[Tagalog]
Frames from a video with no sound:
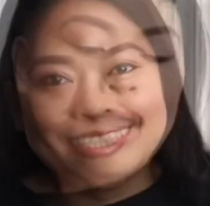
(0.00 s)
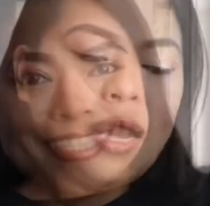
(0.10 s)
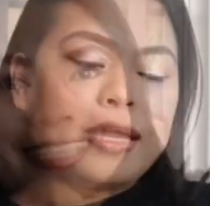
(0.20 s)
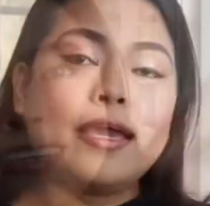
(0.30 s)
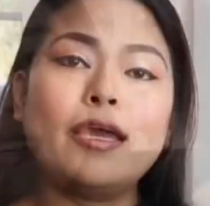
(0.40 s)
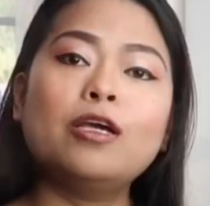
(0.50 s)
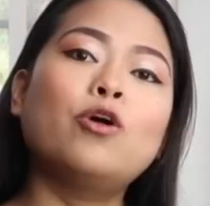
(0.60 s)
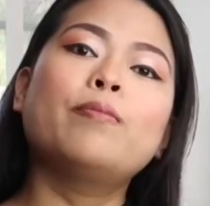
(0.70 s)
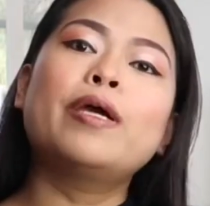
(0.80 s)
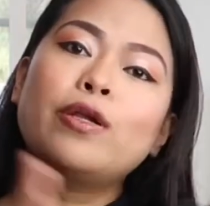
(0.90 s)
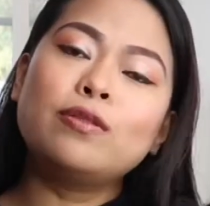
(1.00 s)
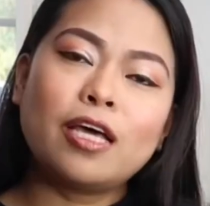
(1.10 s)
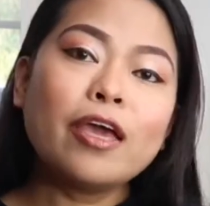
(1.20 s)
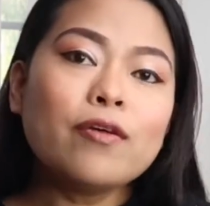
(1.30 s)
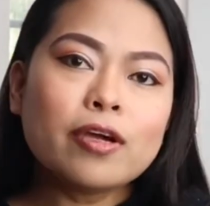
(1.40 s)
Again, kung mayroon
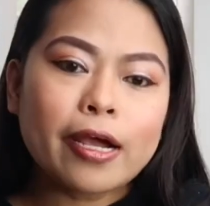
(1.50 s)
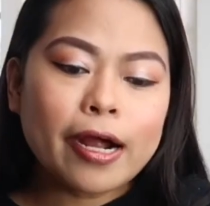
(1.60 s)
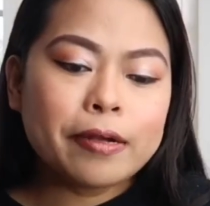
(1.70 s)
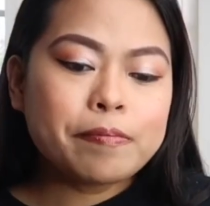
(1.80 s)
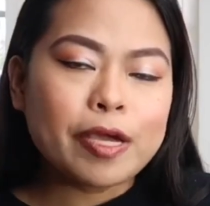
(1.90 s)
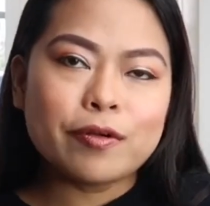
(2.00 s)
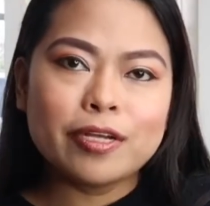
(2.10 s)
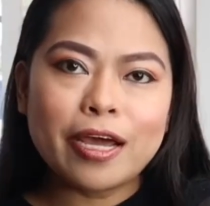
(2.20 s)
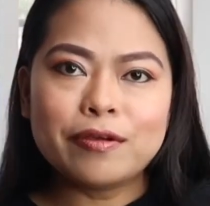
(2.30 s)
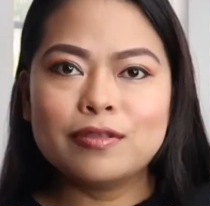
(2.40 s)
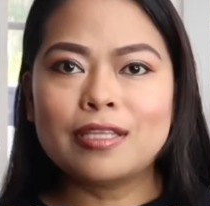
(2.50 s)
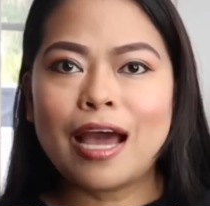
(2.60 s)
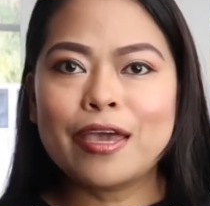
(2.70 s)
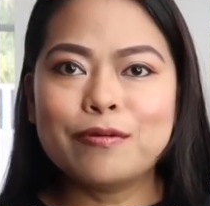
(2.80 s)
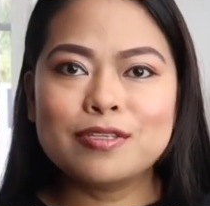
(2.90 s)
tayong yarn, meron dayon
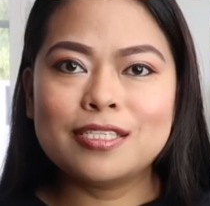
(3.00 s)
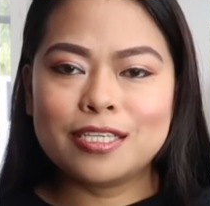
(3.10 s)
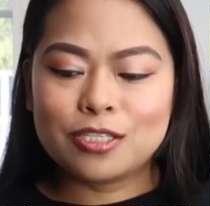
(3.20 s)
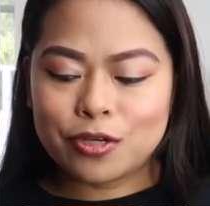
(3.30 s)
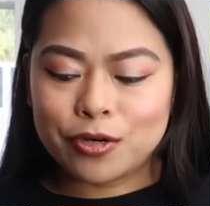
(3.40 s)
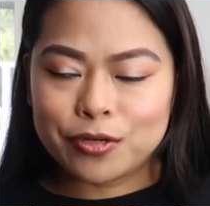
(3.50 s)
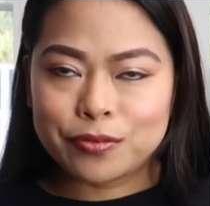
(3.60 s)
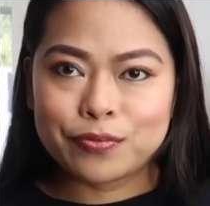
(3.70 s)
tayong scissor